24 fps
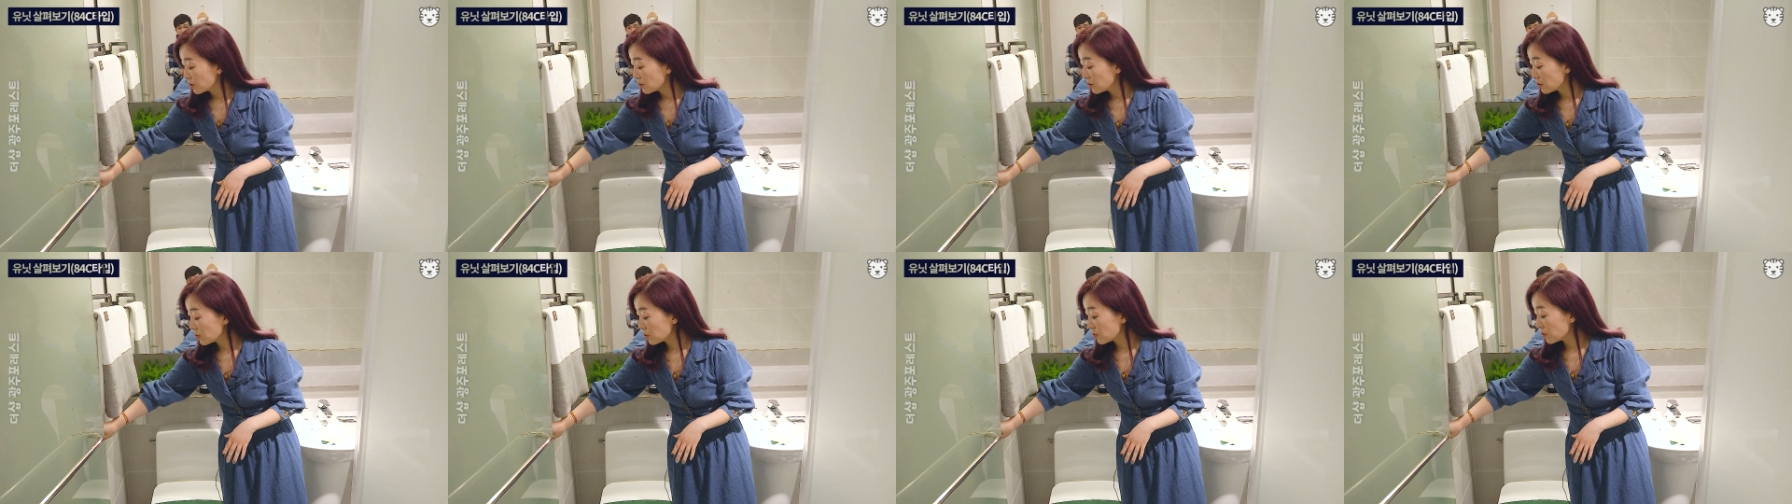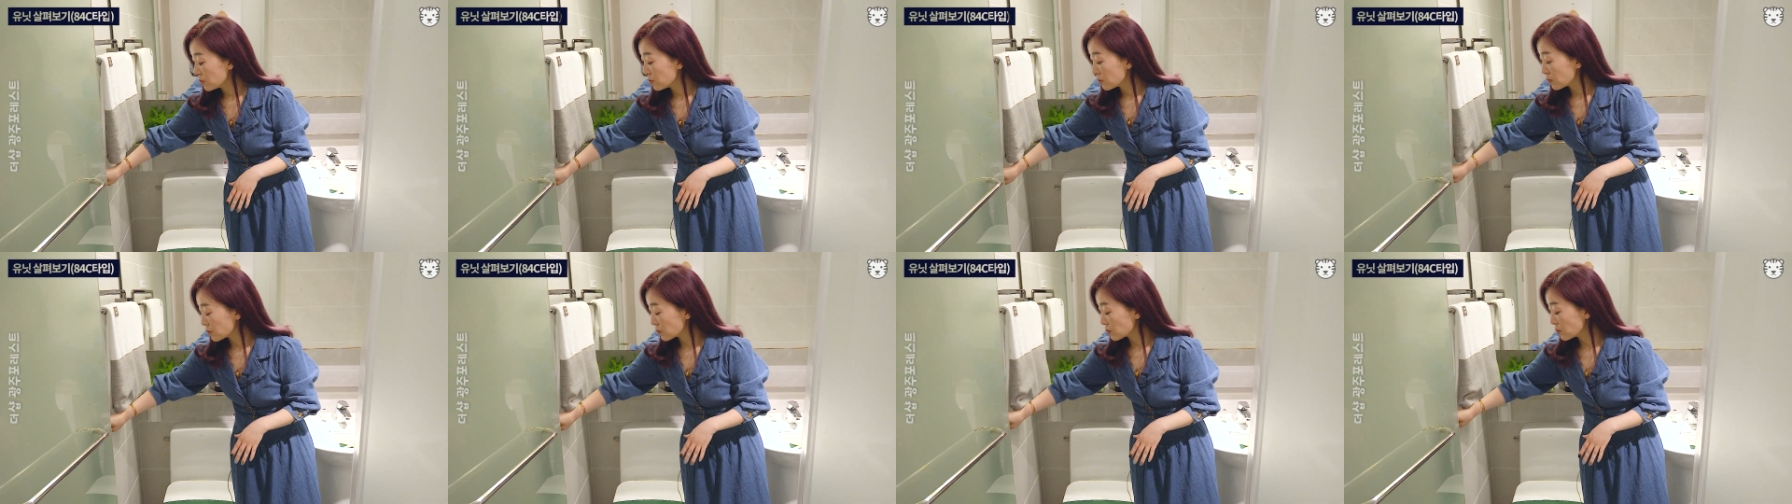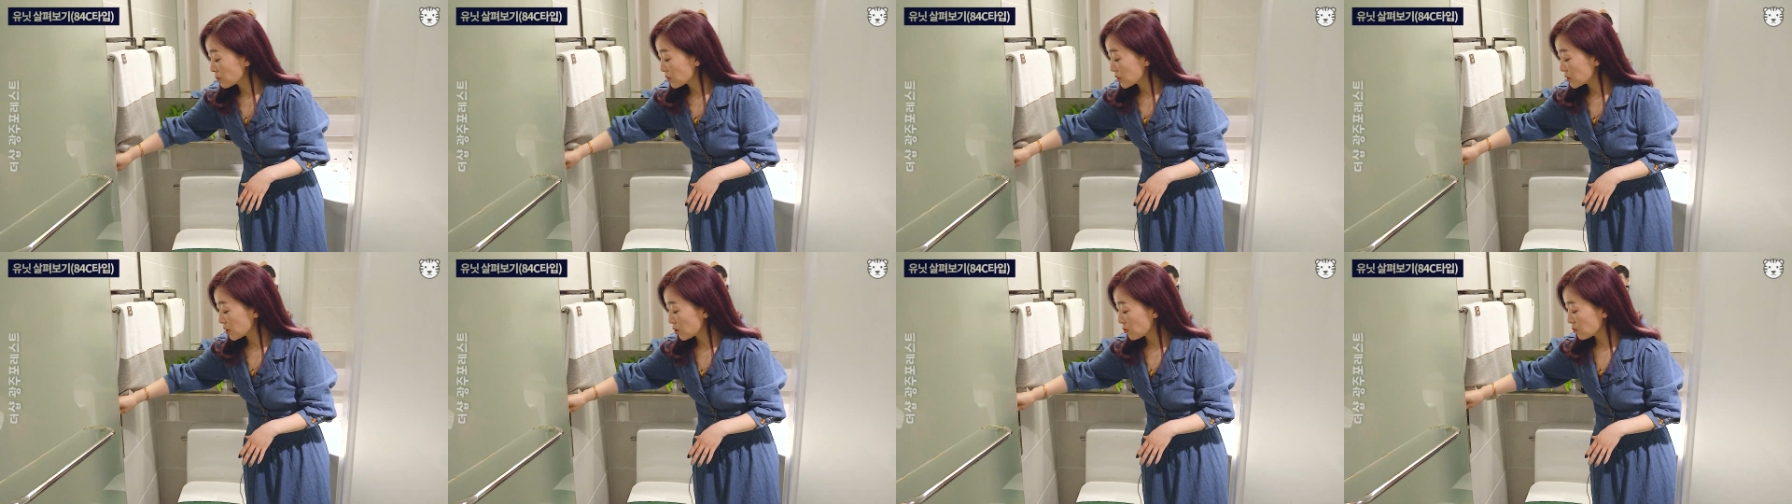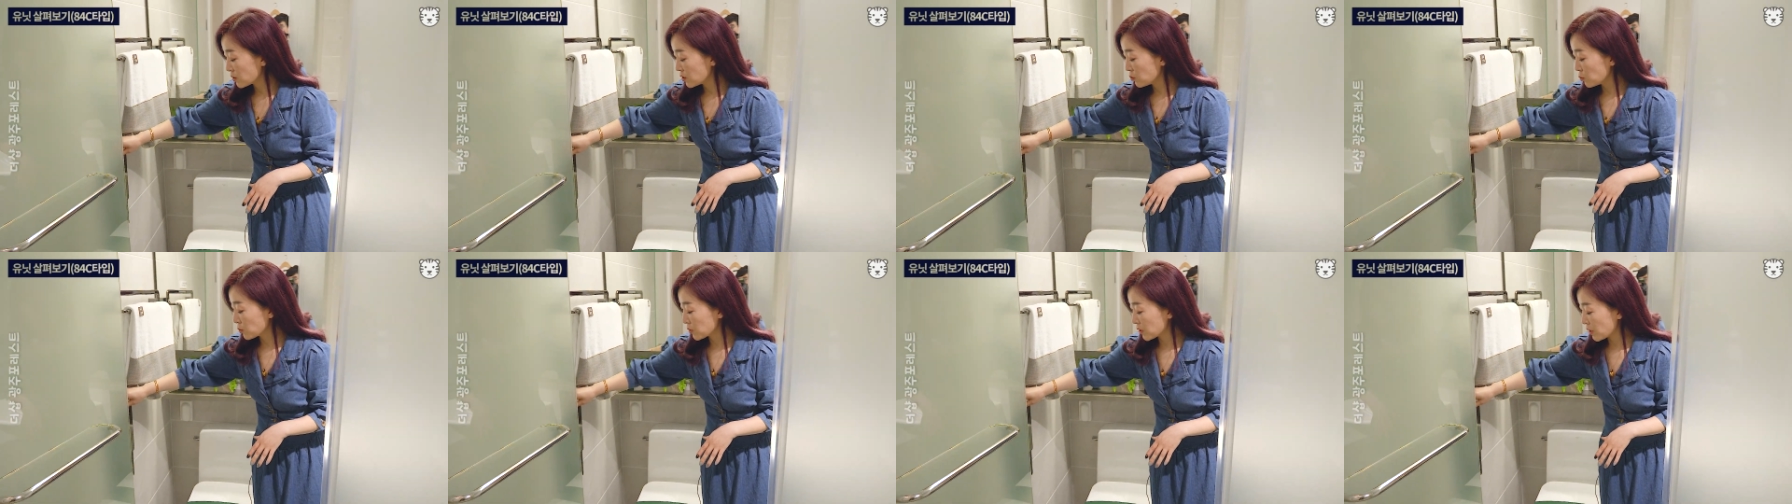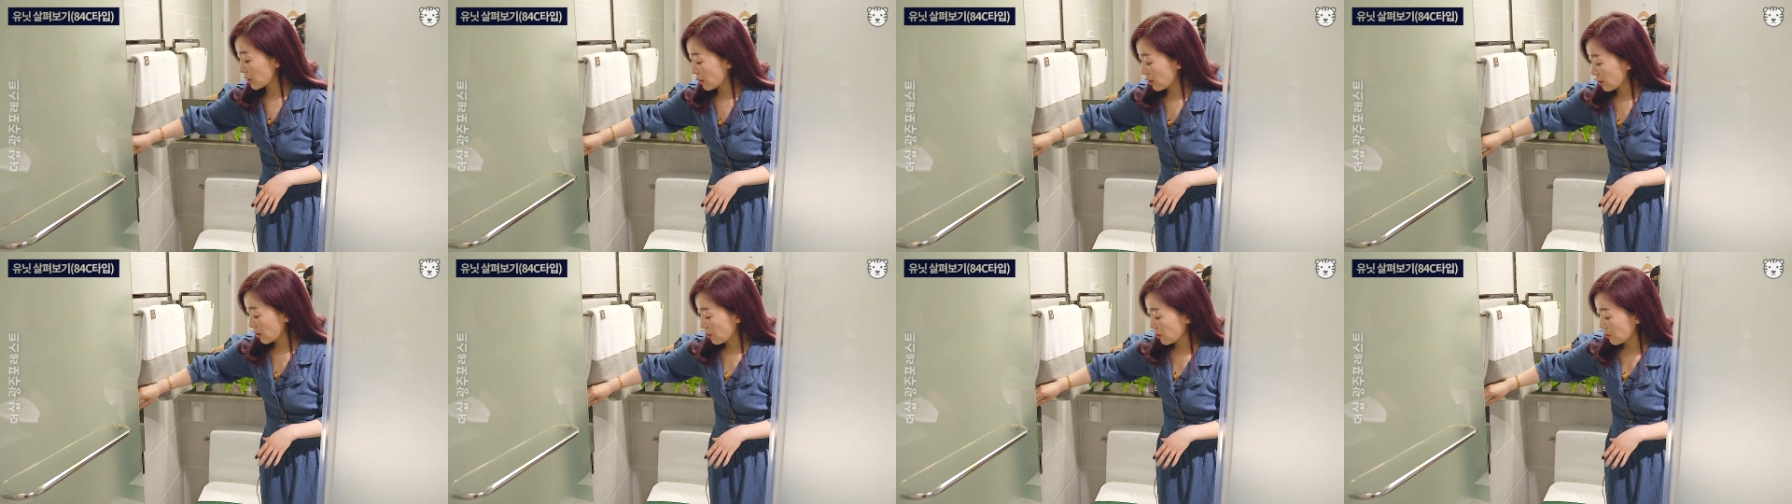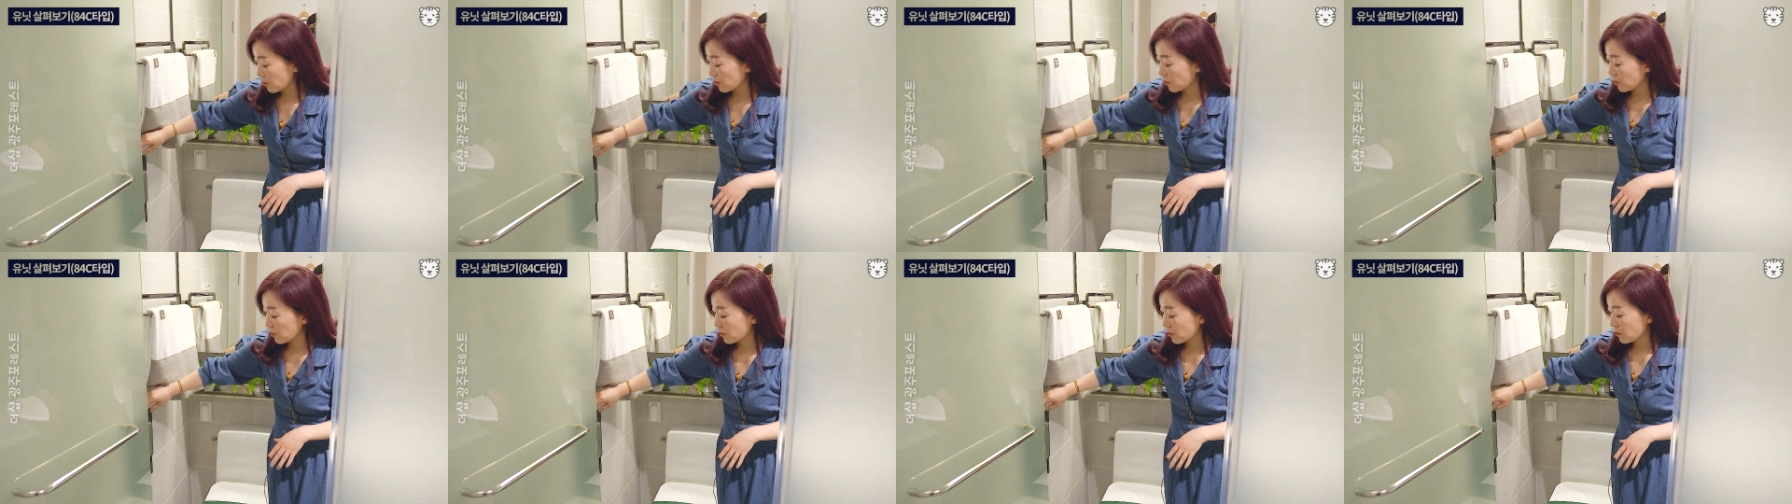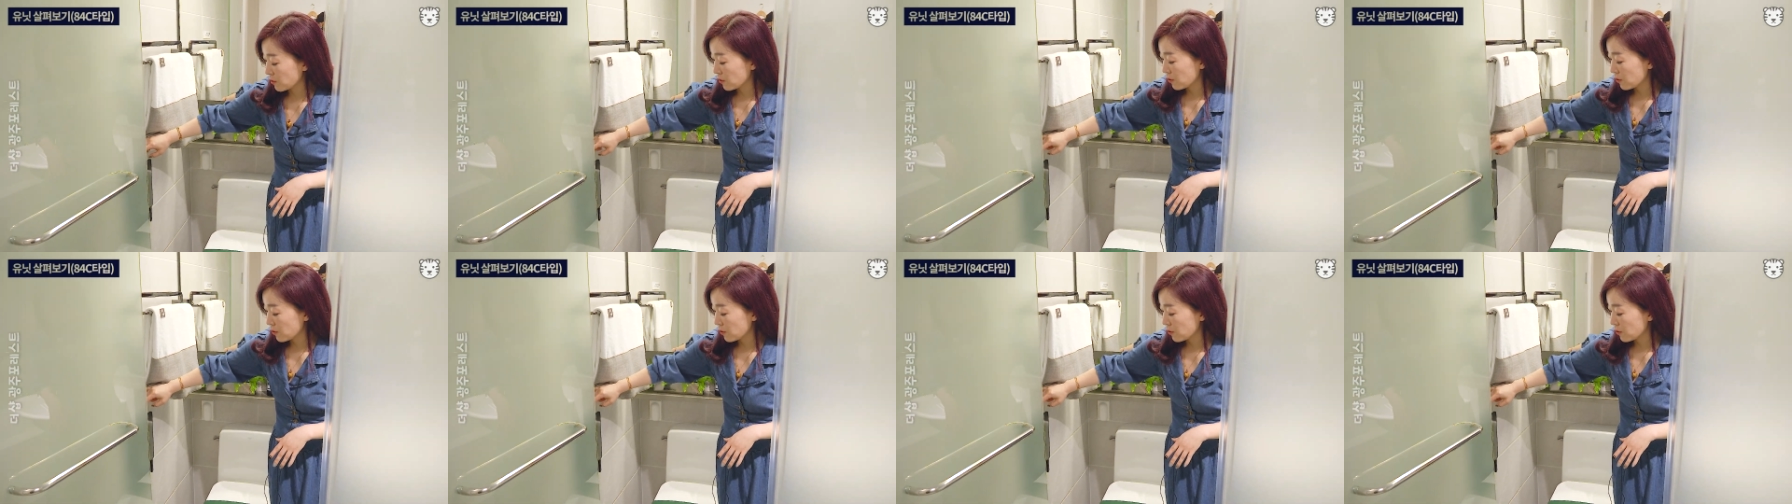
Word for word: 이거 어떻게 사용? 이렇게. 어.